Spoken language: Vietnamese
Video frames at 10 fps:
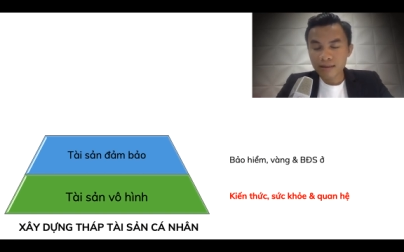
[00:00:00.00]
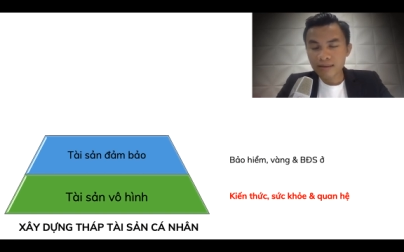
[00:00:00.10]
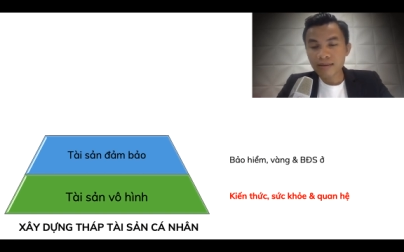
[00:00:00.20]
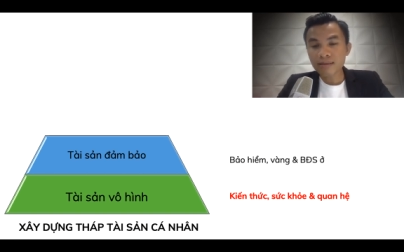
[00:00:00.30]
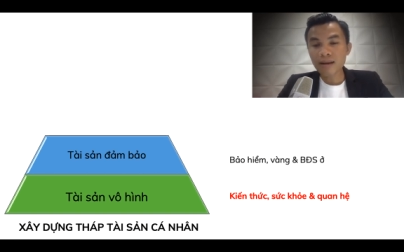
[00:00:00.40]

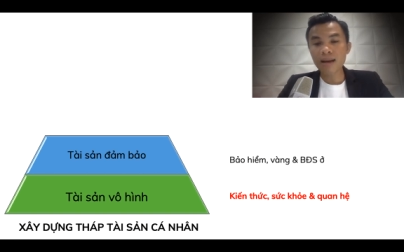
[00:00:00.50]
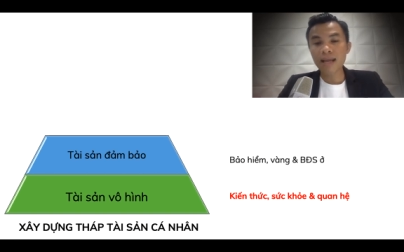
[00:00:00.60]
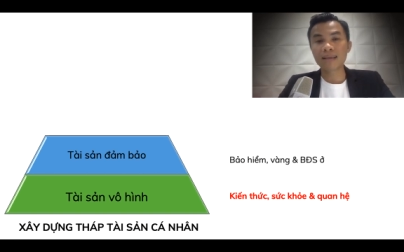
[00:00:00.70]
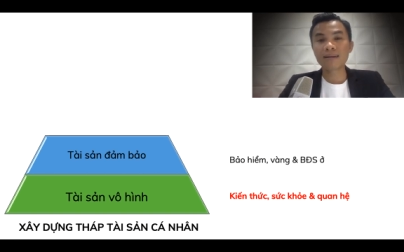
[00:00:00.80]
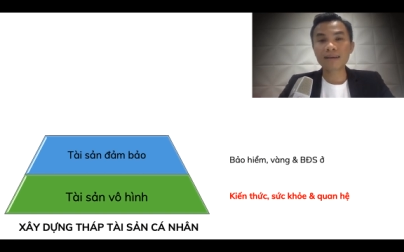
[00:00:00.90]
thứ nhất đó
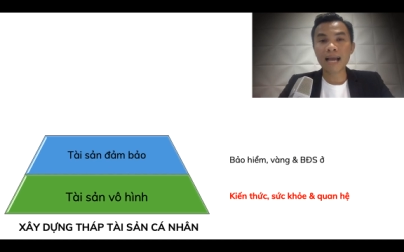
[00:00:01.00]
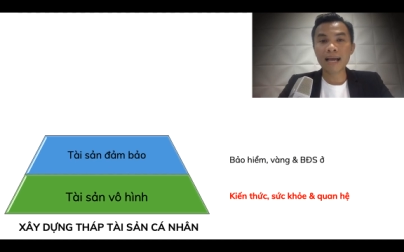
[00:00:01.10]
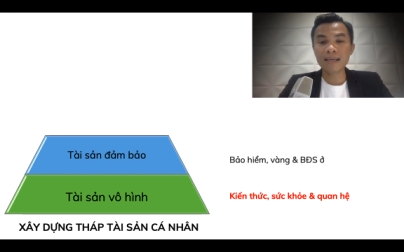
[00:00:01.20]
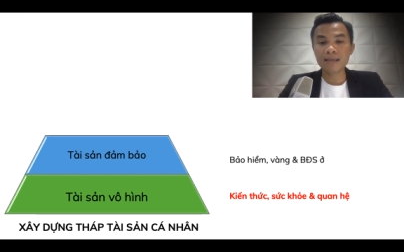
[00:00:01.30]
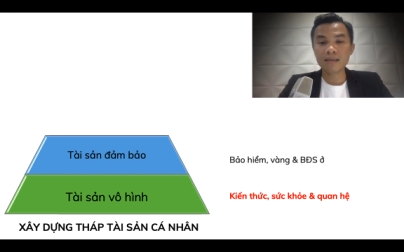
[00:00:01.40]
là những
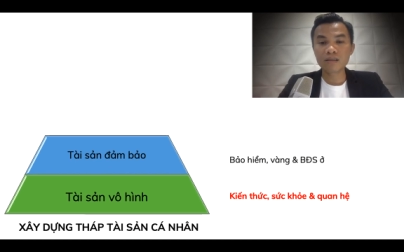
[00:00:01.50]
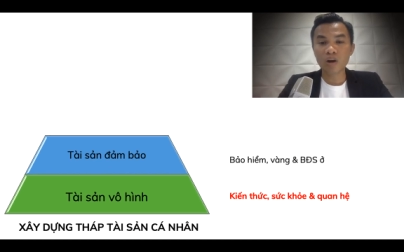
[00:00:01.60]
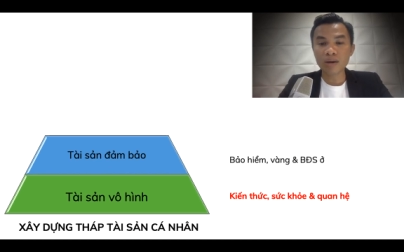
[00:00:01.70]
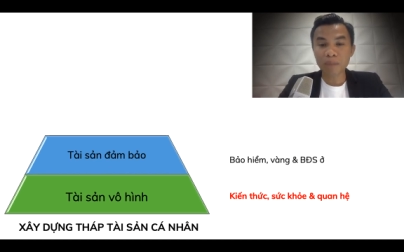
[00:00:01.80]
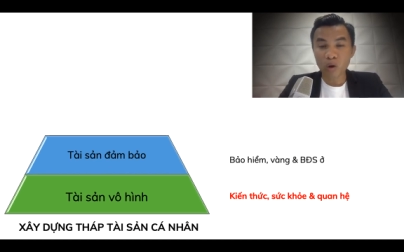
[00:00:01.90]
cái
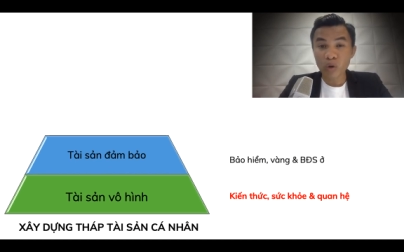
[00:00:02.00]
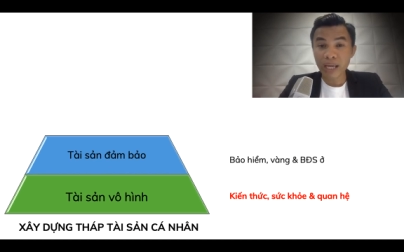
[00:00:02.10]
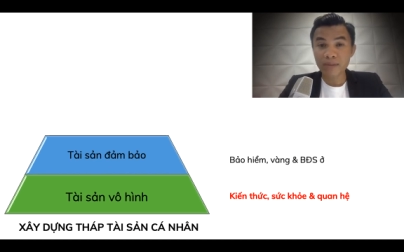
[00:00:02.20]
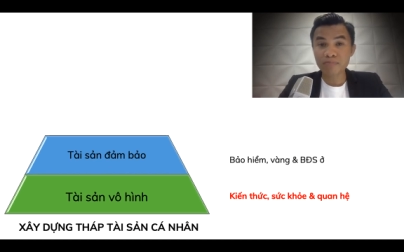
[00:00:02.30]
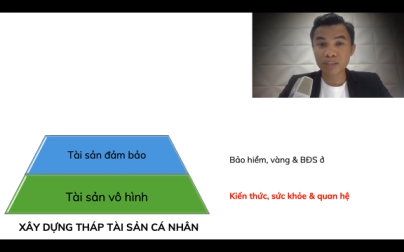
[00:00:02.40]
gói bảo
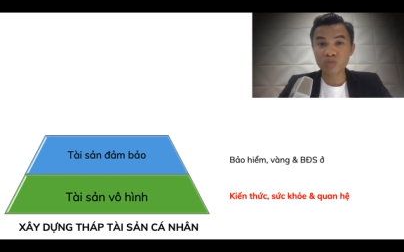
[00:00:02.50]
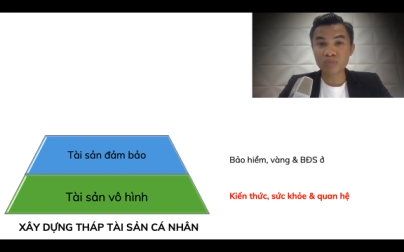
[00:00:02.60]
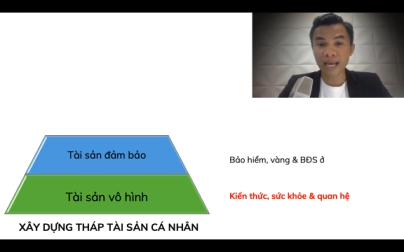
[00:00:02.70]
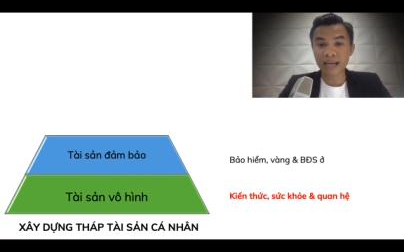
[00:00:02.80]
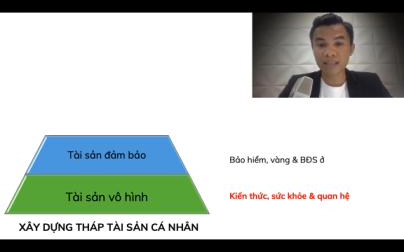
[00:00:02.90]
hiểm mà
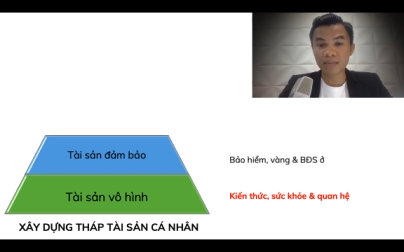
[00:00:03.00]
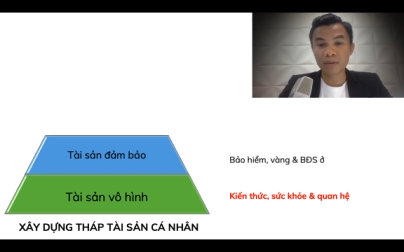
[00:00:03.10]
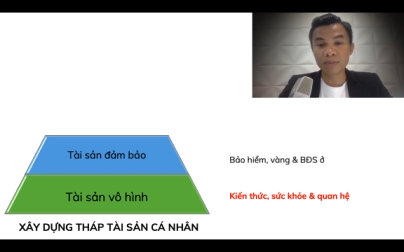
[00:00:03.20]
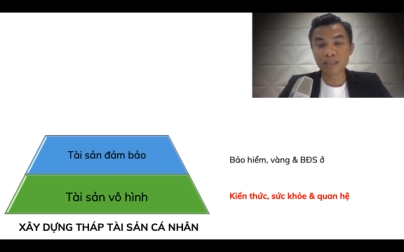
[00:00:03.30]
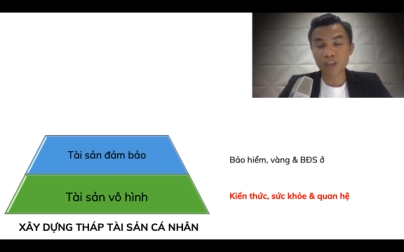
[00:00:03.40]
chúng ta có thể là
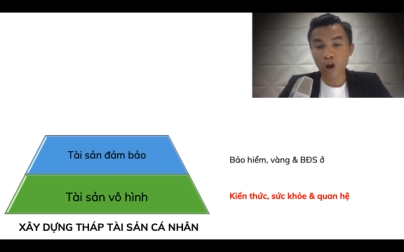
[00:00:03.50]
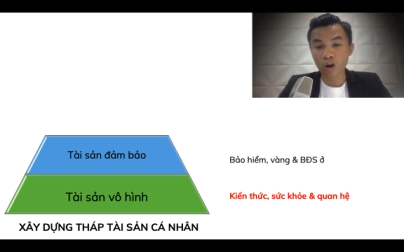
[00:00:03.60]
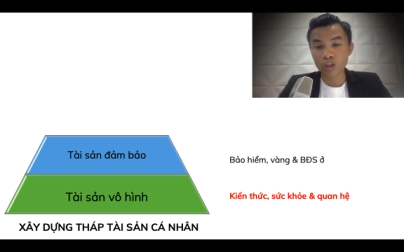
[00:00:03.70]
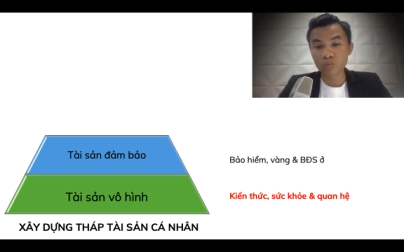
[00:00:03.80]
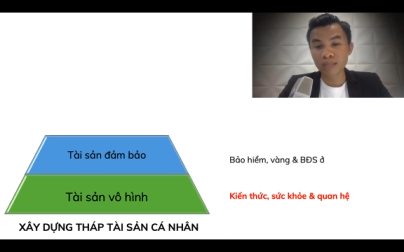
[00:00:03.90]
bảo hiểm nhân
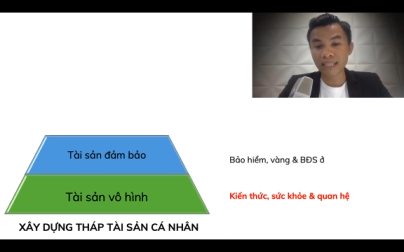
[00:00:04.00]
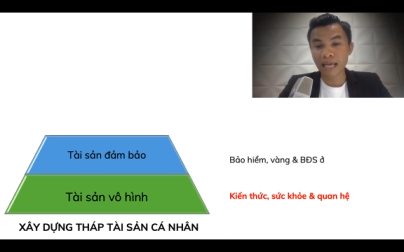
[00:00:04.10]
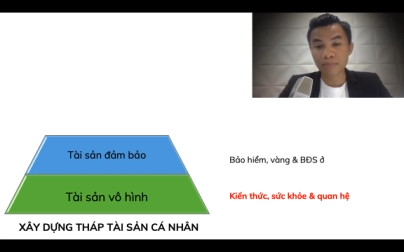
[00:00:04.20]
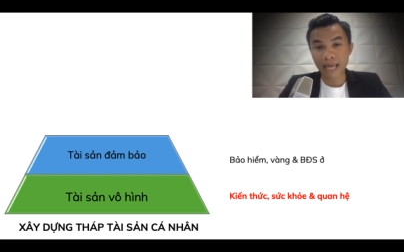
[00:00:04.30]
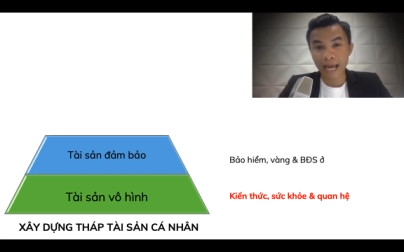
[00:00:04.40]
thọ chúng ta
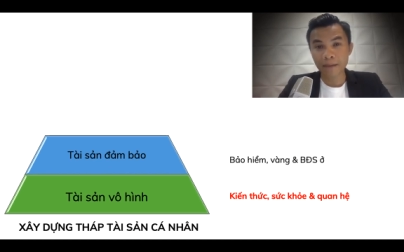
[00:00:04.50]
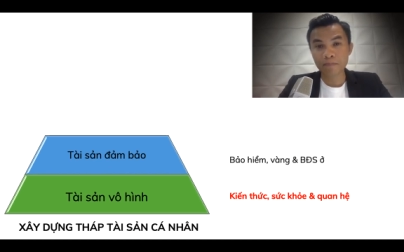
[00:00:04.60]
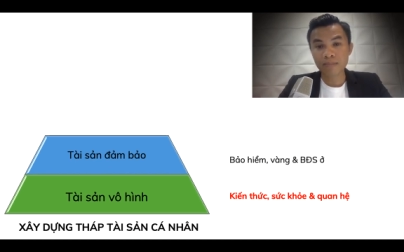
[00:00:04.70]
tham gia